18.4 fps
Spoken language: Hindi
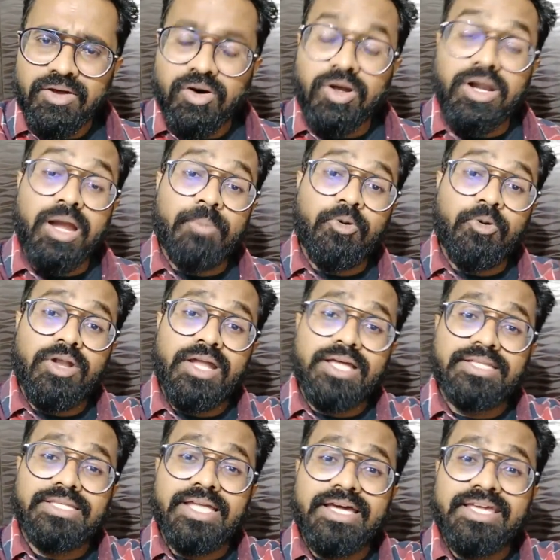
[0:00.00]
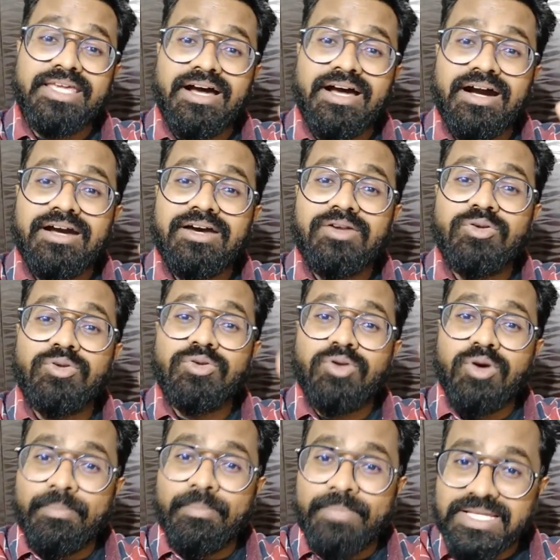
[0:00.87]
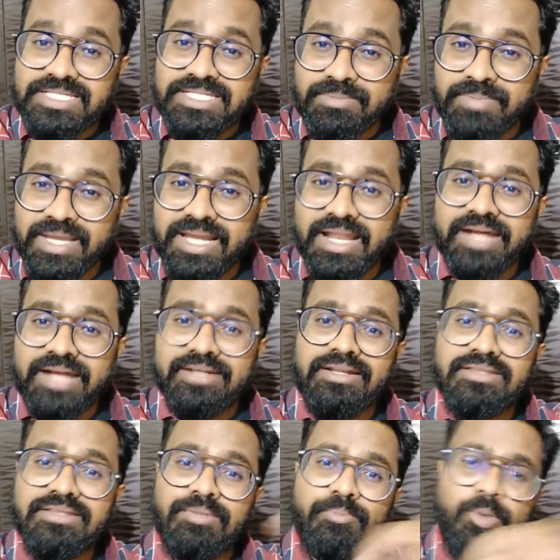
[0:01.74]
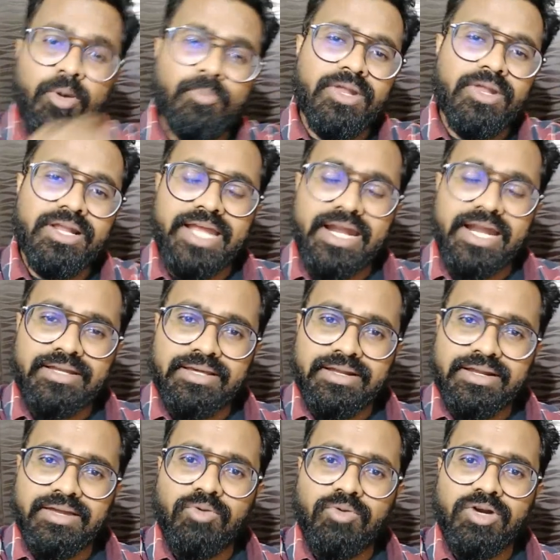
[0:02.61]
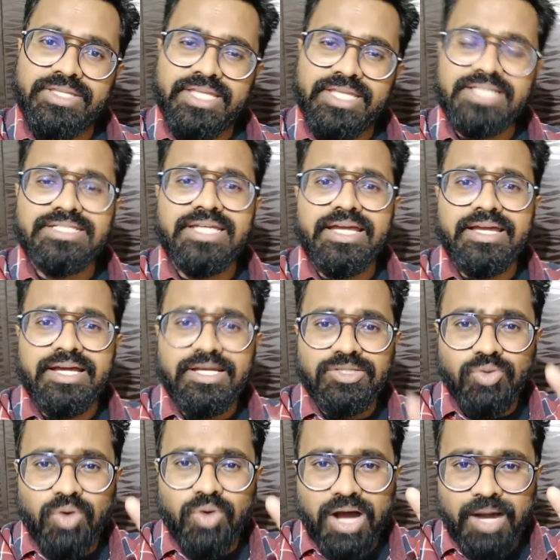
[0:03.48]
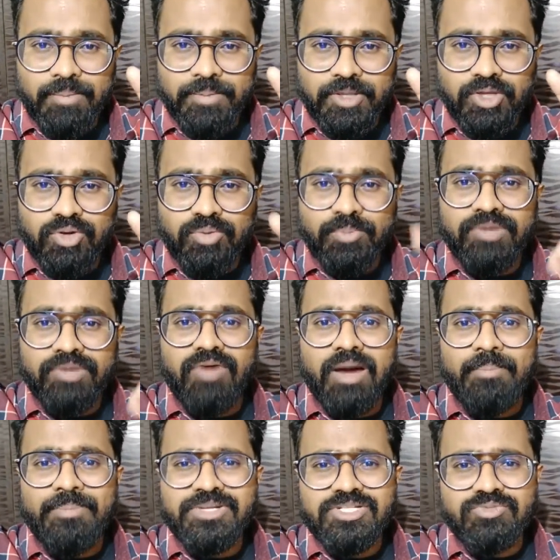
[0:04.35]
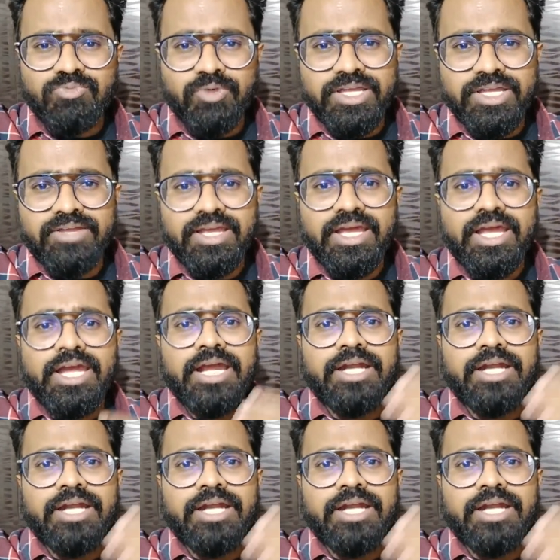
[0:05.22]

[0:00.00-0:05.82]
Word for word: और आपको लगता है कि अगर उनको बेस्ट मेल एक्टर इन द पॉपुलर कैटेगरी अवार्ड दिया जाएगा तो आपके ऊपर वापस वही